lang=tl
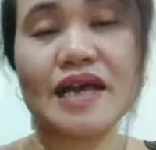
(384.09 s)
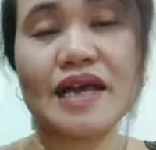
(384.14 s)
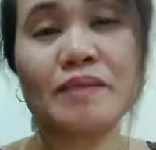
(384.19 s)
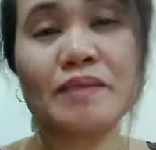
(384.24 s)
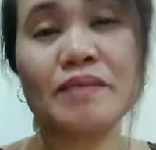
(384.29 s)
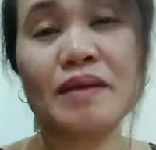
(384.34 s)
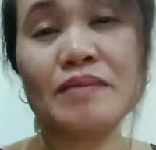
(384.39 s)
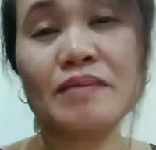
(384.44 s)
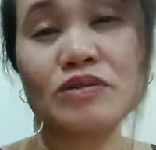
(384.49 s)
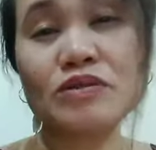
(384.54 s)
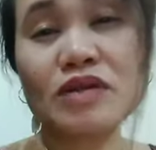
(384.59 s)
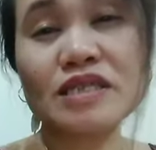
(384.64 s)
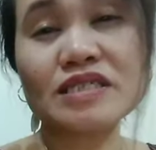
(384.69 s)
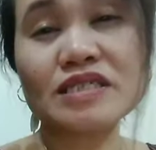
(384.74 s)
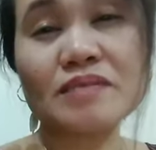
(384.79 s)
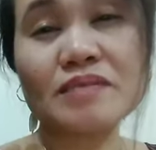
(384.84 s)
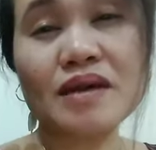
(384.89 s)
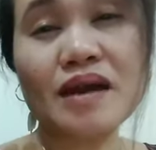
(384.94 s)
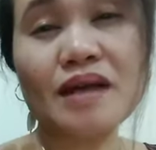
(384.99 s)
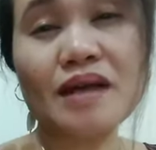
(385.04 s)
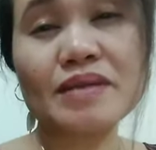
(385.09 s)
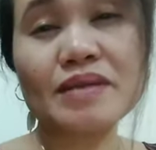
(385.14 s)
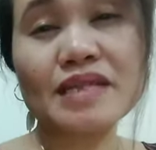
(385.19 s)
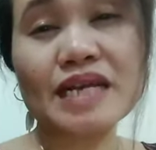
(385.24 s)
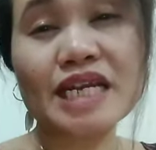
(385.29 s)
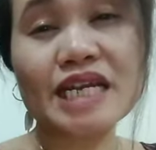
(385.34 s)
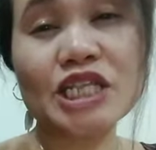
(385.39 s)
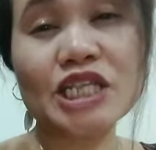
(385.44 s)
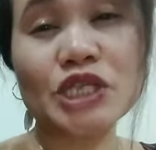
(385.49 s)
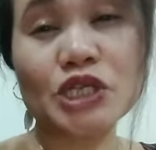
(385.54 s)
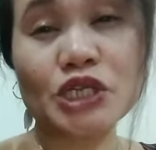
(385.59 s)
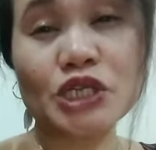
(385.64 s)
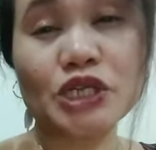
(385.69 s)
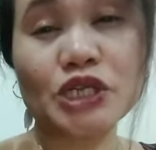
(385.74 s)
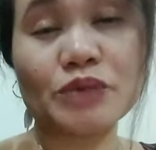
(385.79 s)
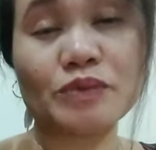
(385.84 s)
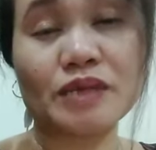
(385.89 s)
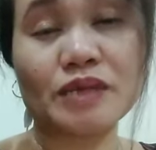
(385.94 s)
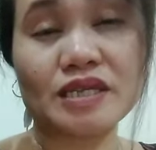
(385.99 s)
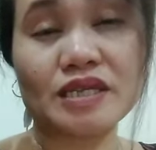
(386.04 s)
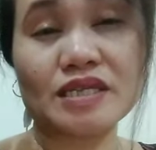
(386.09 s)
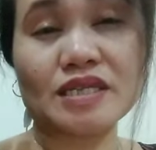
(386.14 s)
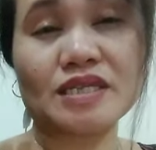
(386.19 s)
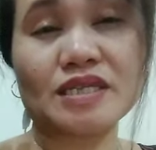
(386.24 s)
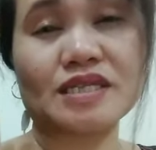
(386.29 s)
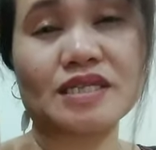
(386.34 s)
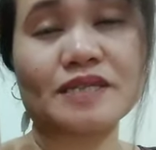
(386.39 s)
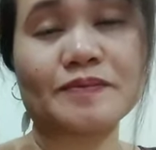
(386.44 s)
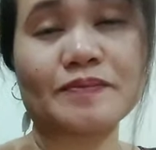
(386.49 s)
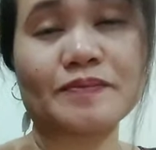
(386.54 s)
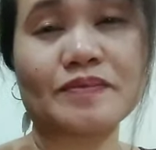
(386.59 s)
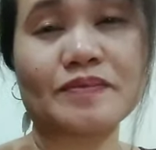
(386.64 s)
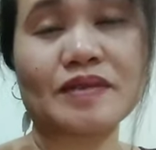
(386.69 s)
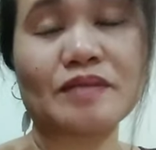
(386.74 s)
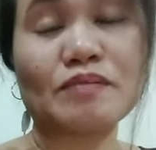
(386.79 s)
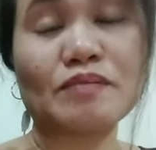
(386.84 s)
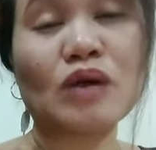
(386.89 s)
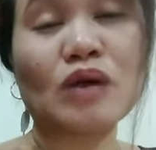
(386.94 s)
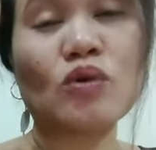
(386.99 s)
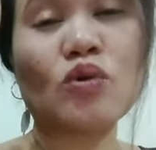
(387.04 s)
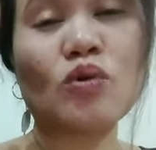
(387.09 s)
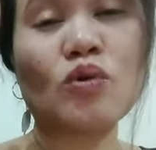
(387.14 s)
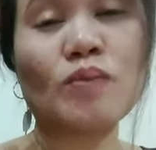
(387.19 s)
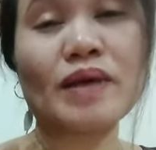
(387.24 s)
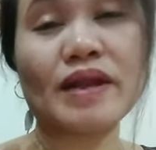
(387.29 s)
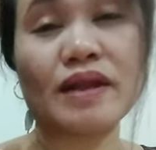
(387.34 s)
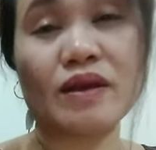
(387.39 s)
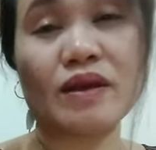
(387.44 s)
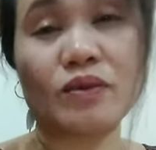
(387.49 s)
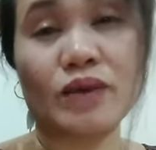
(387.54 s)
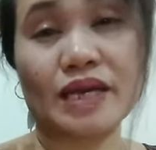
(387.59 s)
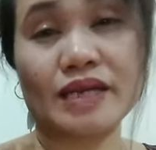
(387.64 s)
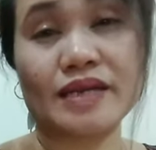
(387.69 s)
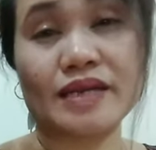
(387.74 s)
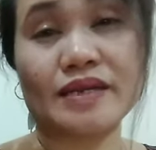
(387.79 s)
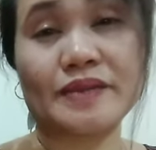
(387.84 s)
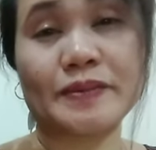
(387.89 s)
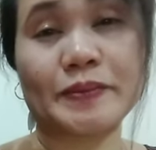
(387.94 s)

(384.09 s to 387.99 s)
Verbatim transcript: Babad ko lang siya mga kabatang ng 30 minutes bago ko banlawan.